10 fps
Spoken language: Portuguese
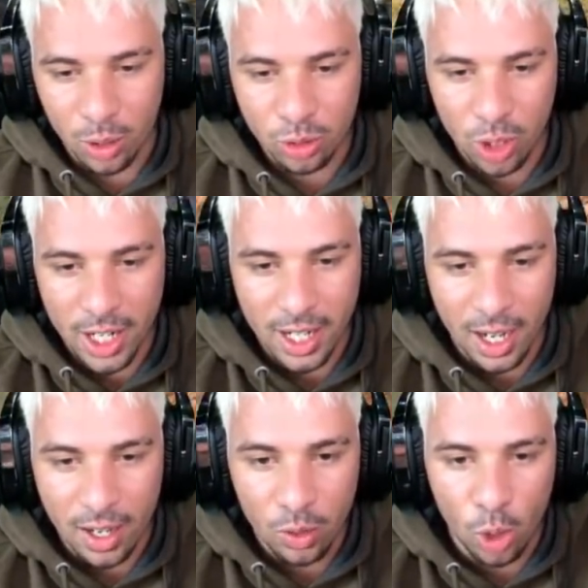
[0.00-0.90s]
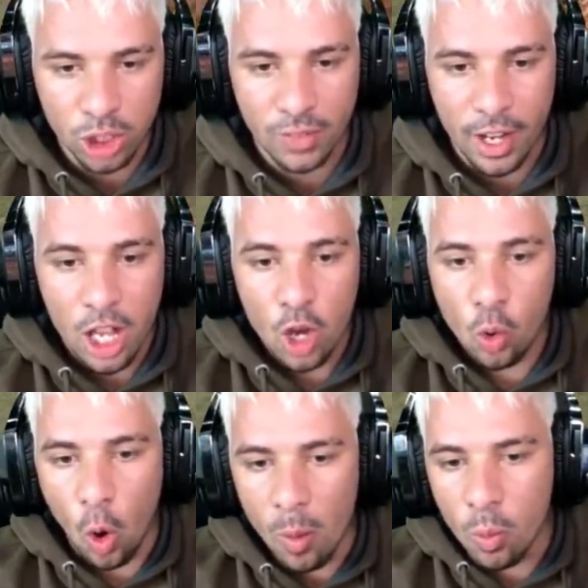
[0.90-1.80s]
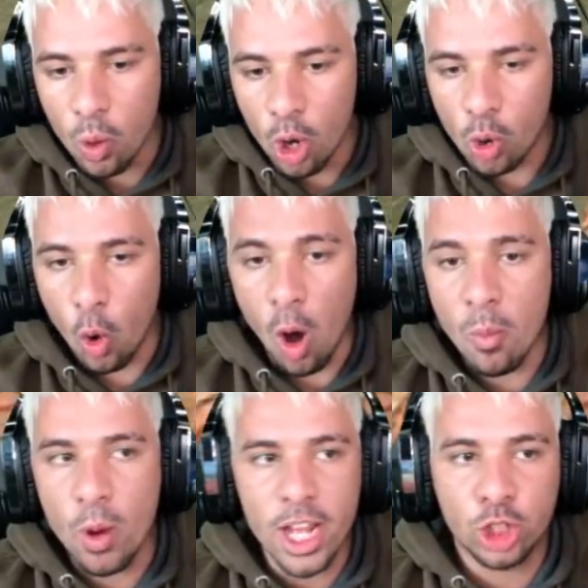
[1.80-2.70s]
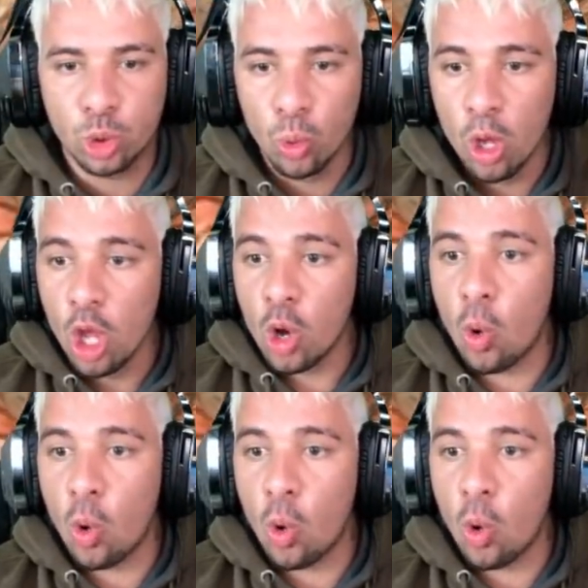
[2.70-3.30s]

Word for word: aí, ó, só aí. Nossa, velho. Como? Como isso?